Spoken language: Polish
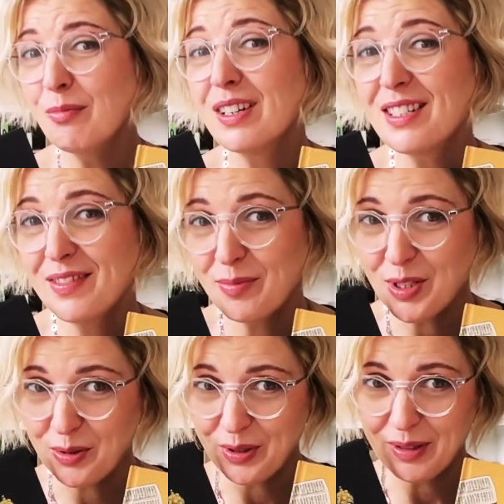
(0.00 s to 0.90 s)
bardzo Wam
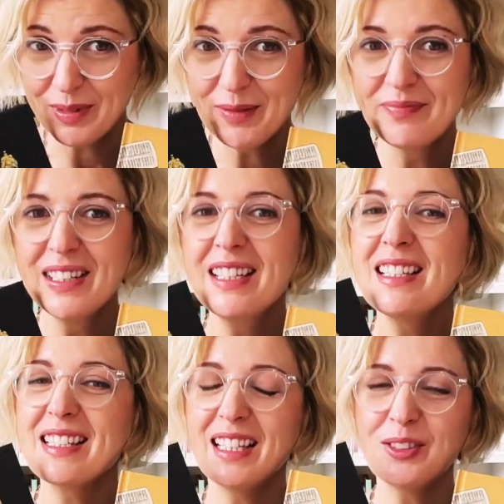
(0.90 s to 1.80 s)
dziękujemy
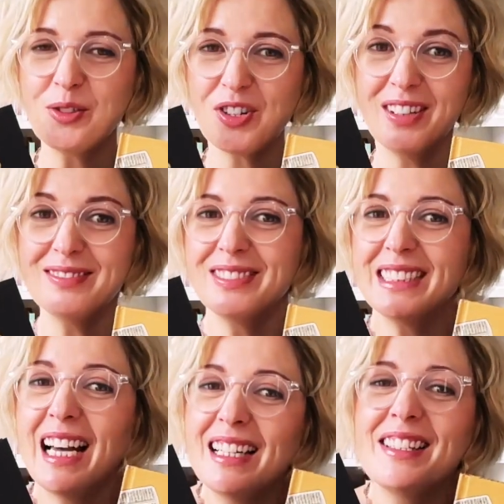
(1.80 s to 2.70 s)
za to, że
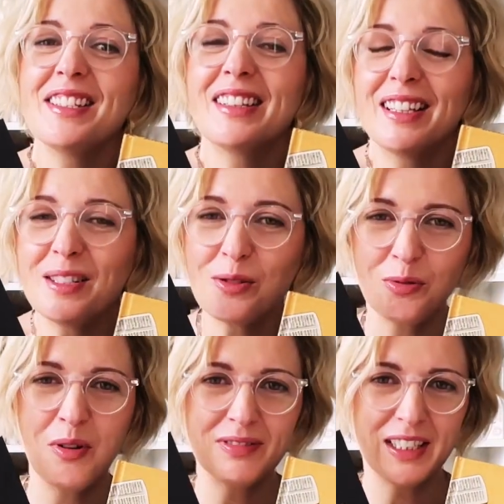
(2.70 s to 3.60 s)
wydaliście takie
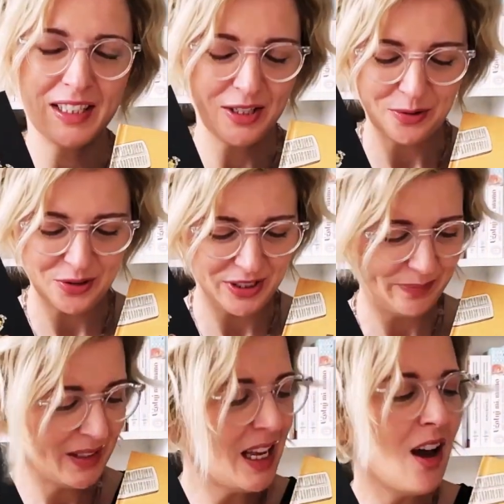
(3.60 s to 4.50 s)
cudowne książki.
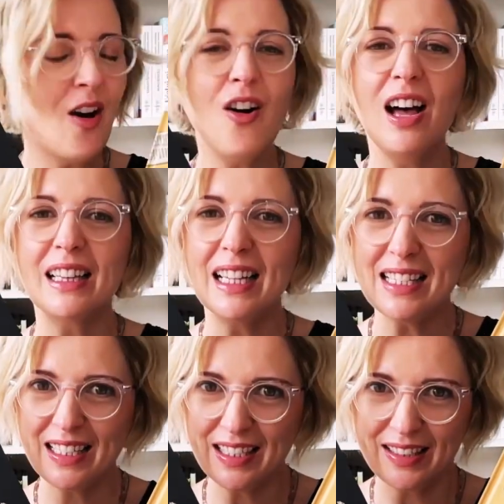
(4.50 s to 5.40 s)
O
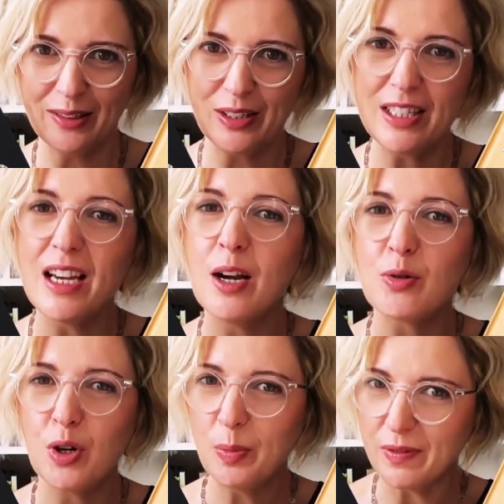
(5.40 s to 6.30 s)
Atlasie Historii ja
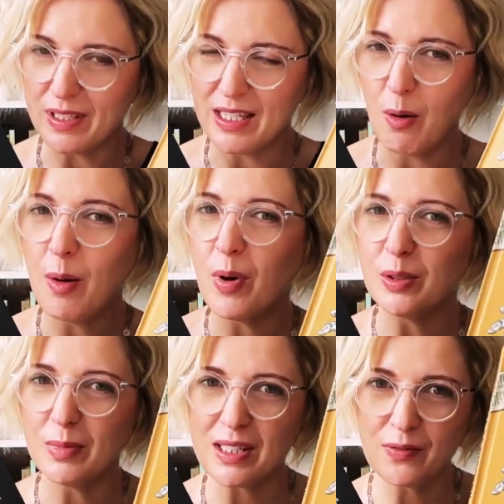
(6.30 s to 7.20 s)
już opowiedziałam,
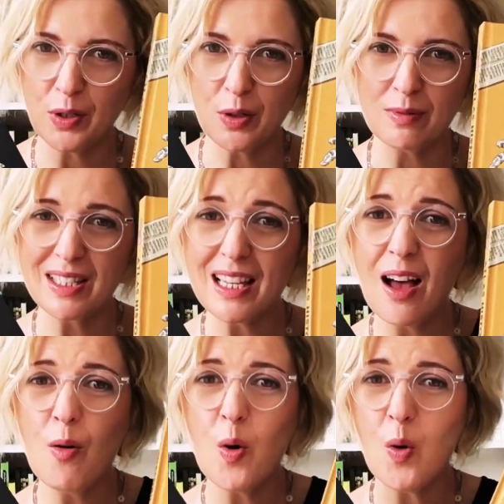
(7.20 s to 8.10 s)
on ma swoją
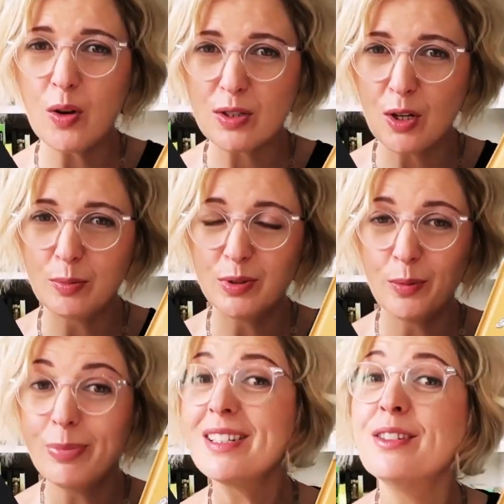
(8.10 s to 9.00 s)
całą
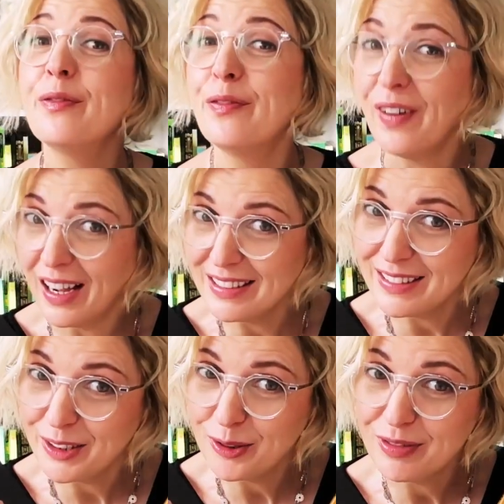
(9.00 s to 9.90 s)
osobną, bardzo
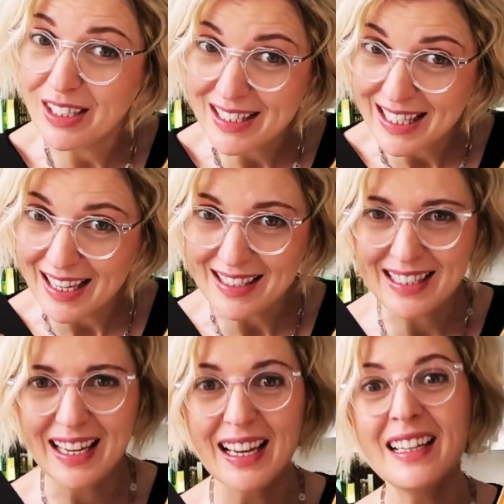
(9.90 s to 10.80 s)
fajną
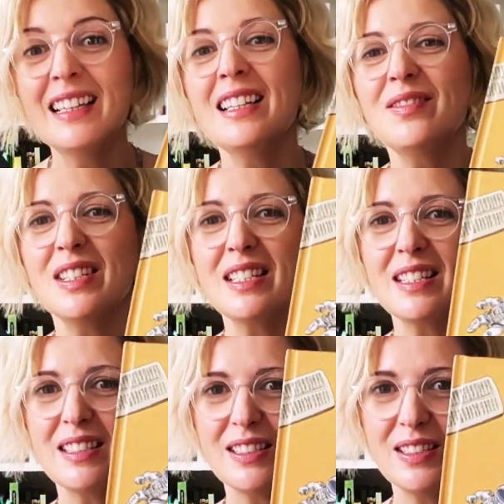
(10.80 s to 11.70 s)
recenzję,
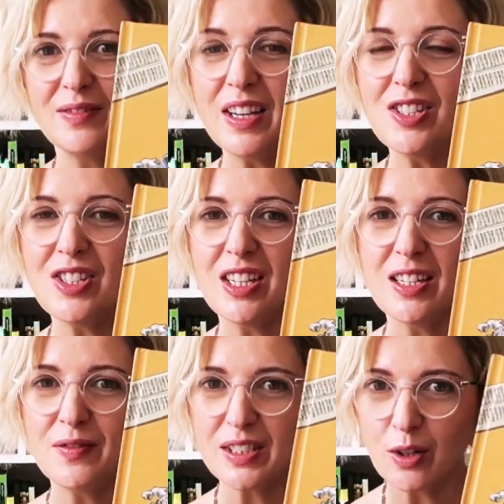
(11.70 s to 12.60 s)
więc y,
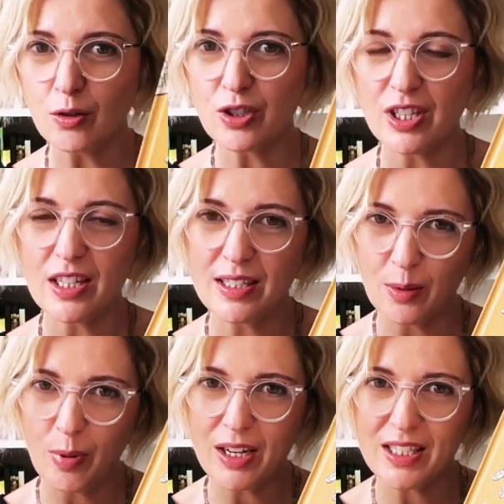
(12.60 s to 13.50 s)
wejdźcie, wskoczcie,
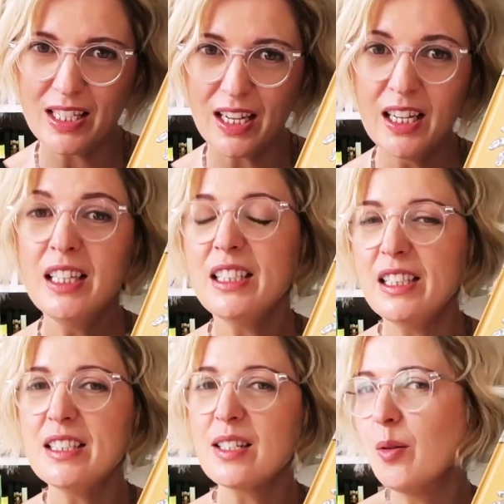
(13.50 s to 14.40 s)
zobaczcie
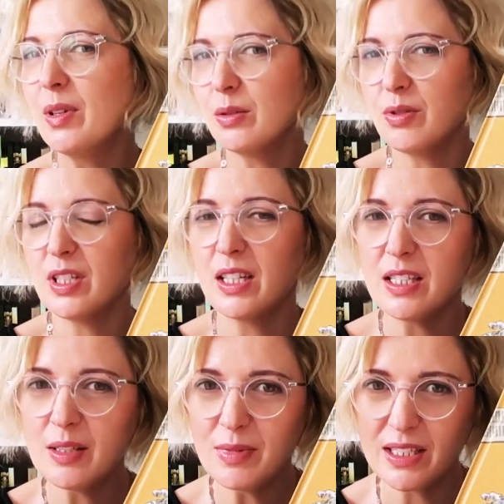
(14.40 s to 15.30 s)
i skomentujcie.
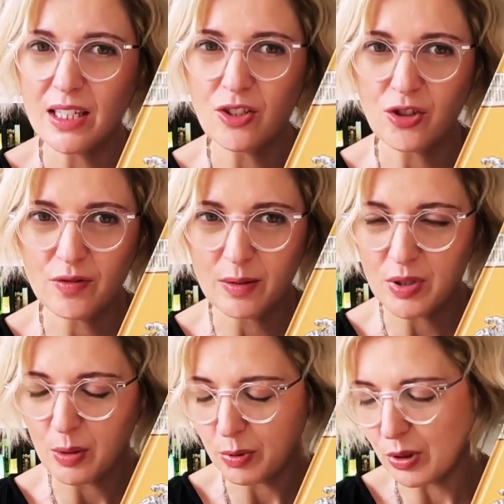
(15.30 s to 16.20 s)
Dajcie mi znać, czy Wam
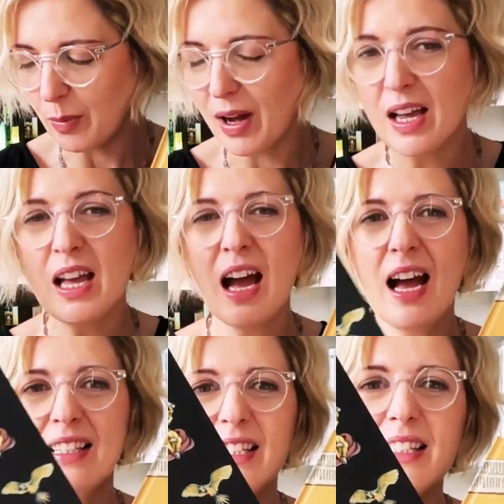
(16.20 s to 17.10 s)
się podoba.
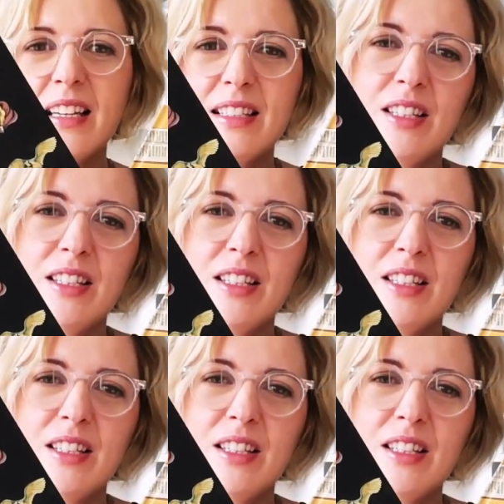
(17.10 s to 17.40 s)
A dzisiaj